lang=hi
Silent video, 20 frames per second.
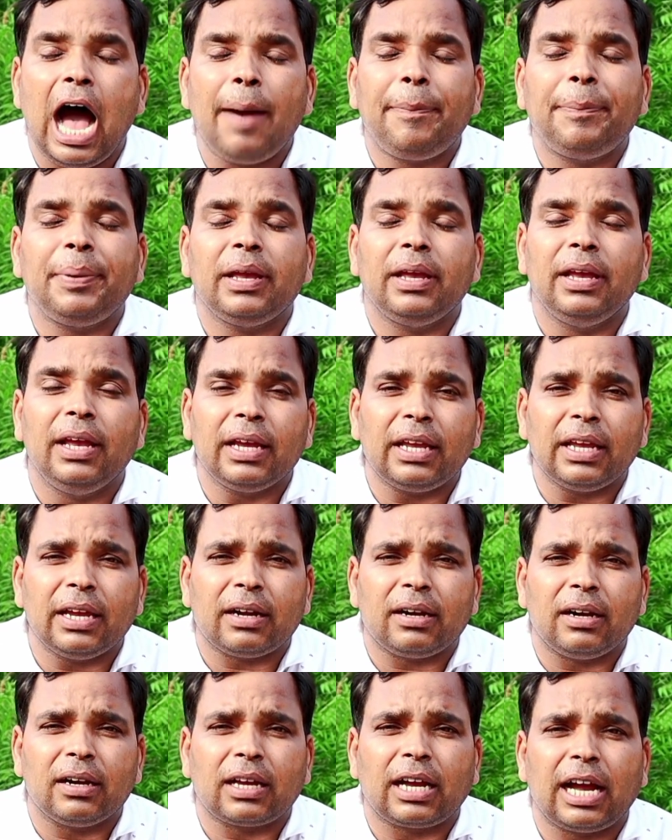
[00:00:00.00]
आप एक
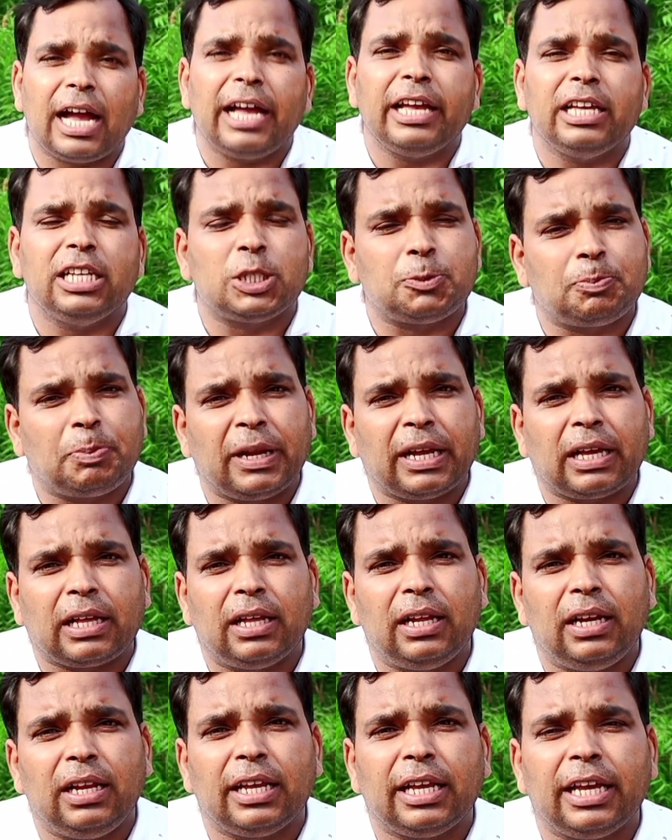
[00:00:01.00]
एकड़ का स्प्रे
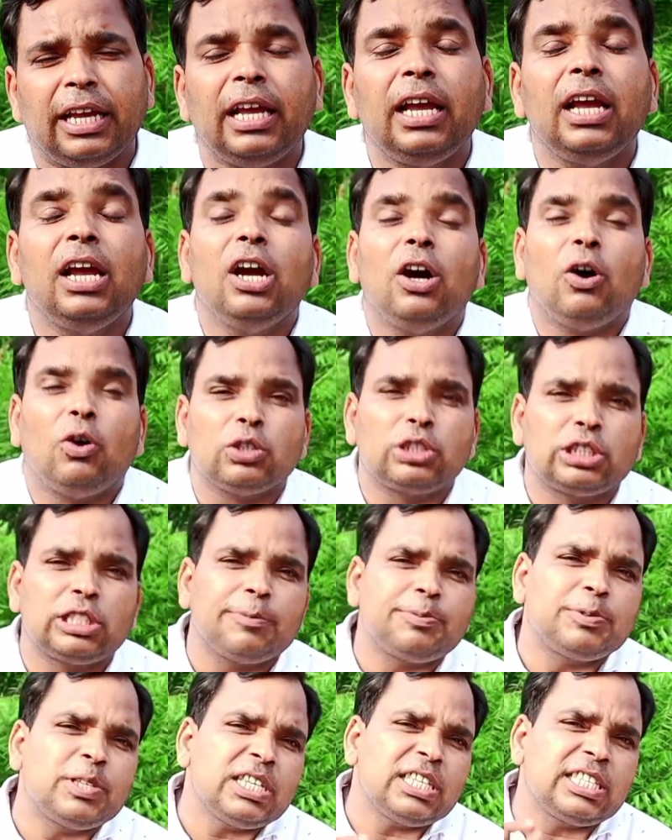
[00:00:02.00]
कर लेंगे और
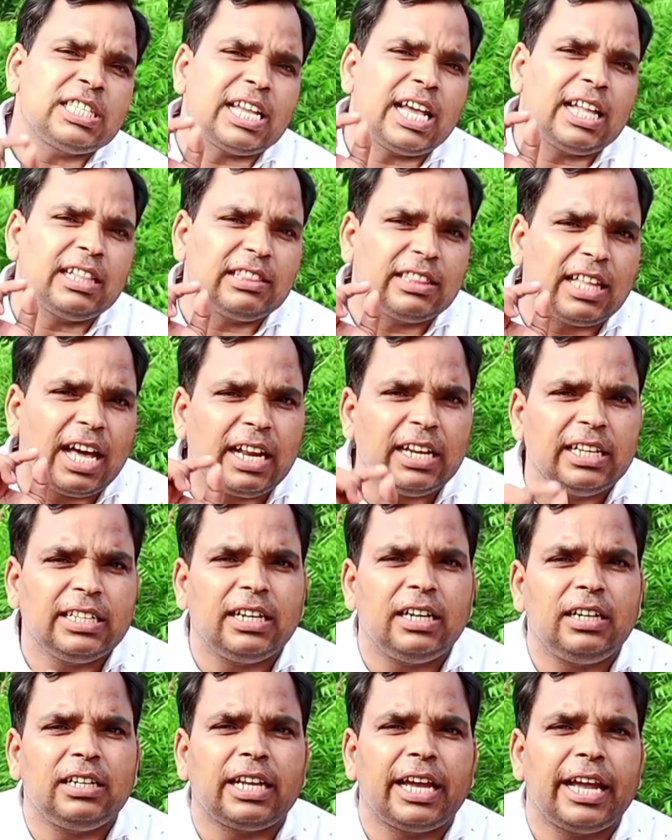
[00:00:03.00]
सबसे शानदार
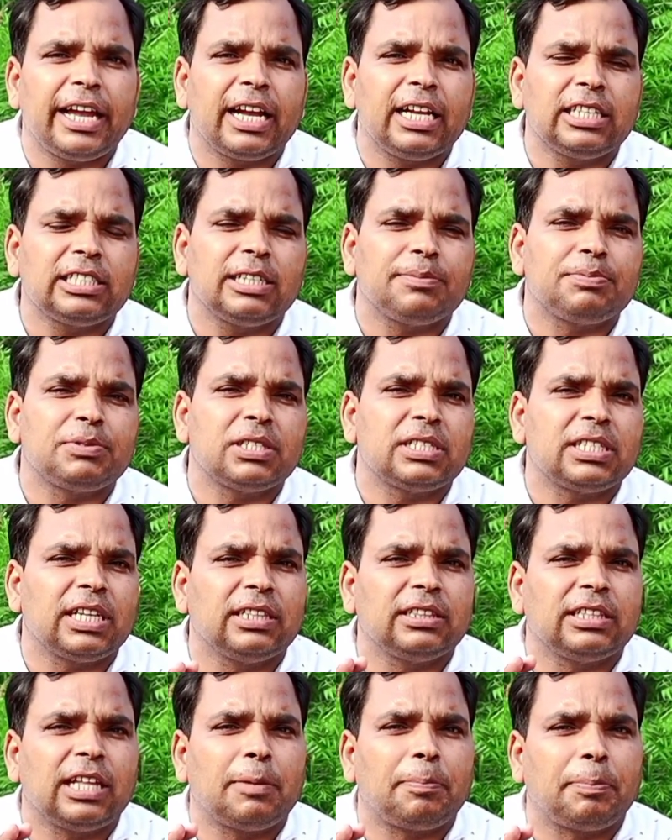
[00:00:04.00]
रिजल्ट आएगा सबसे
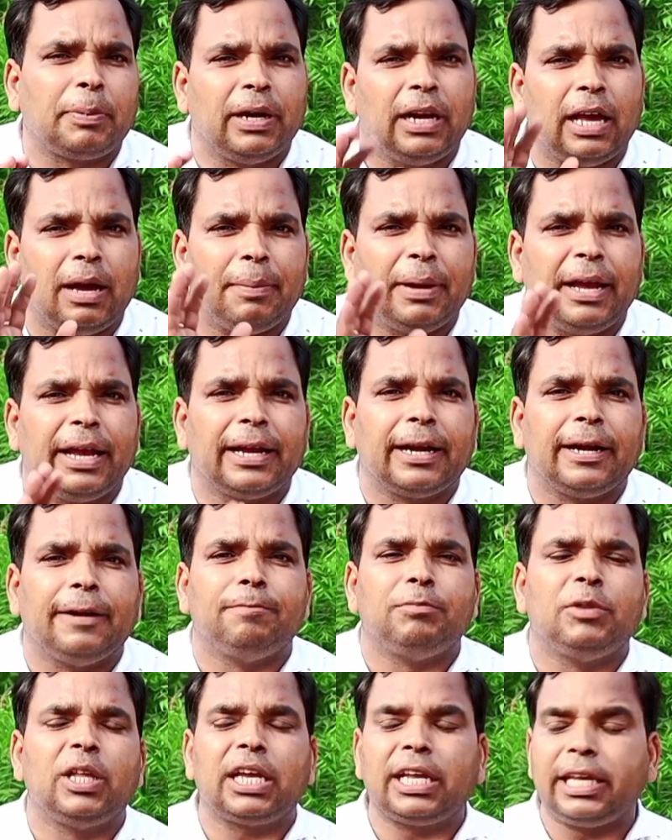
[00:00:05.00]
शानदार परिणाम
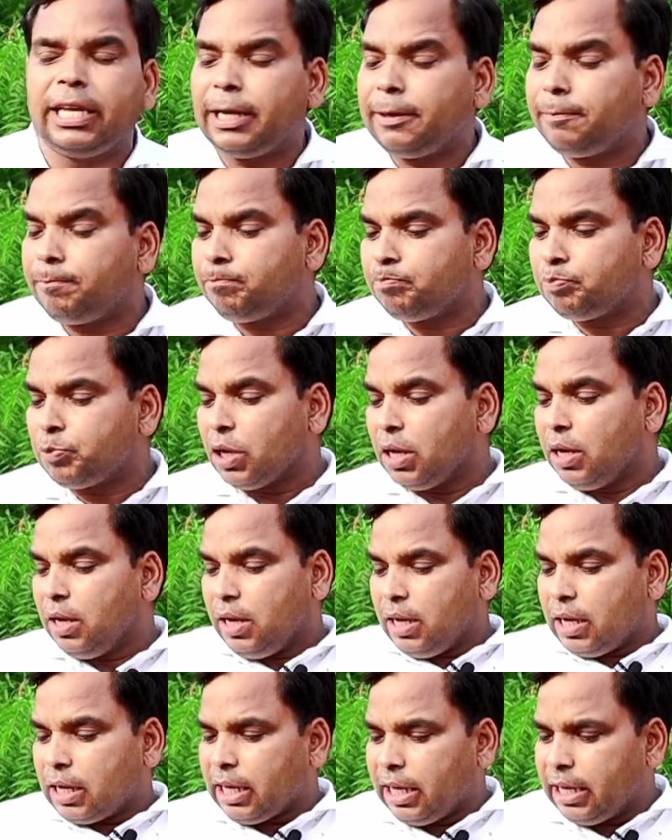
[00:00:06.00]
आएगा देखिए
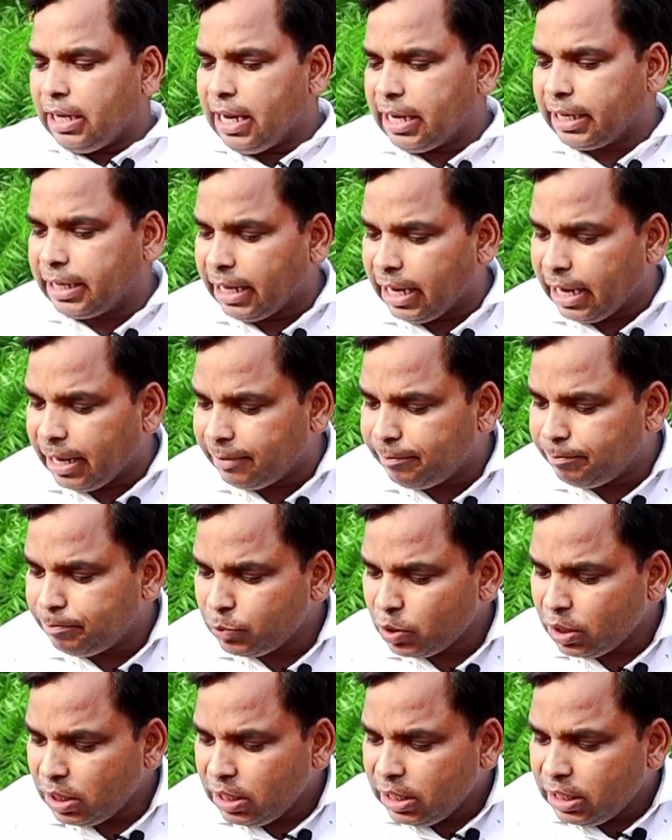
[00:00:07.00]
कहना क्या है
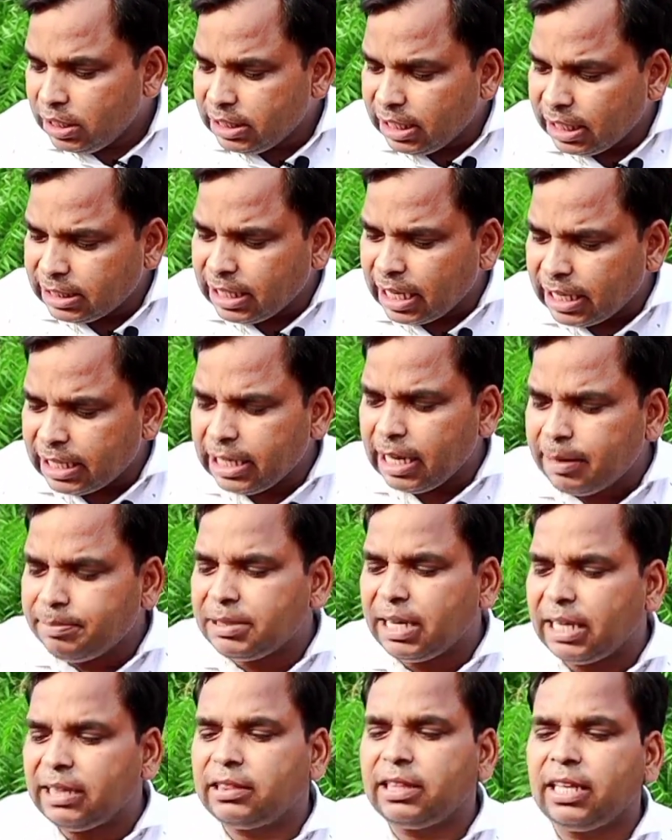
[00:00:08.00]
जैसा कि
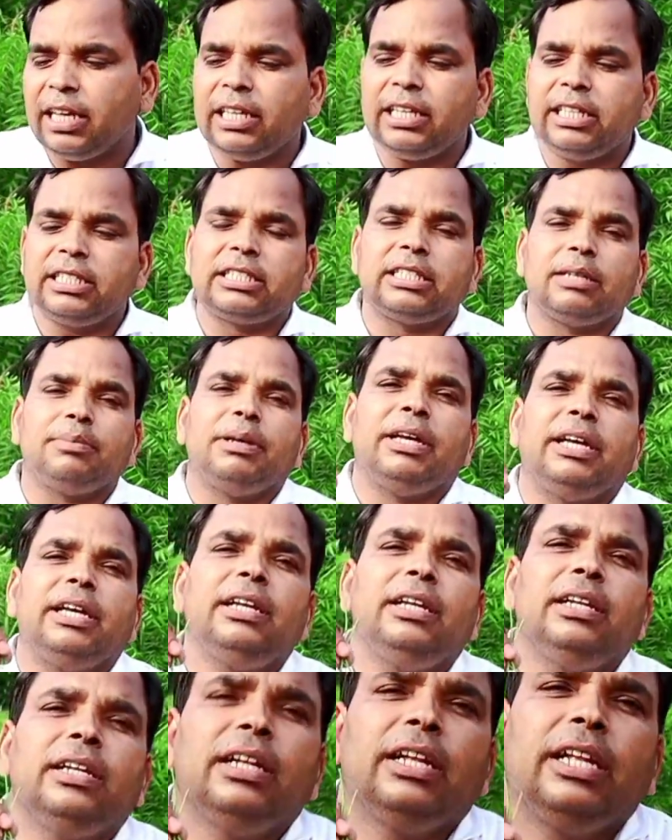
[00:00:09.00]
आप जानते हैं कि इस
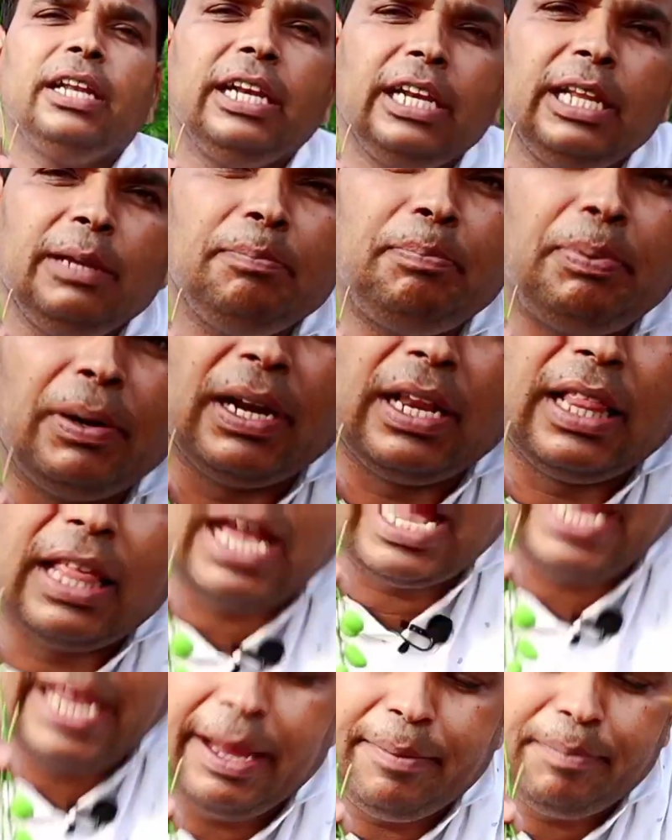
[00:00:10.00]
समय नीम फल
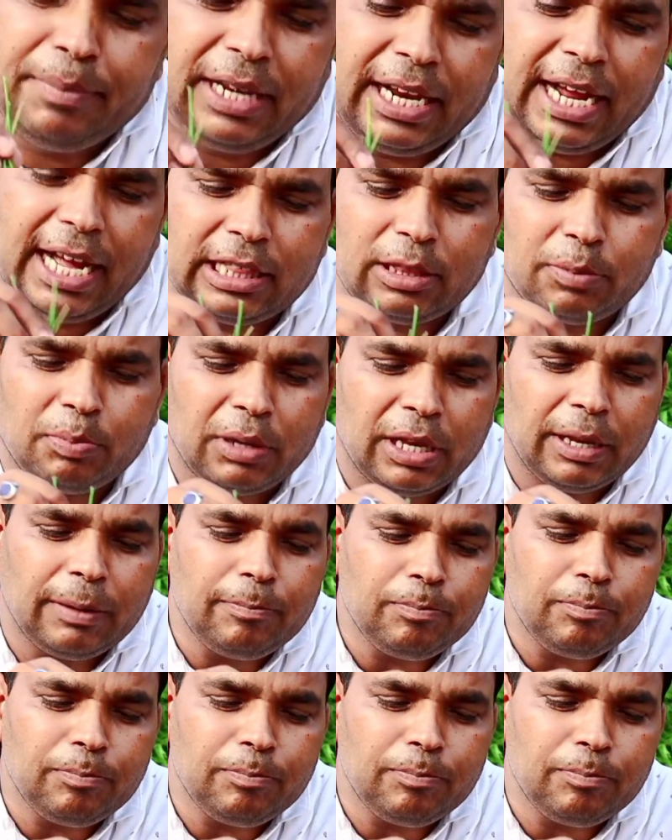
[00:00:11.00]
रहा है मेरे हाथ में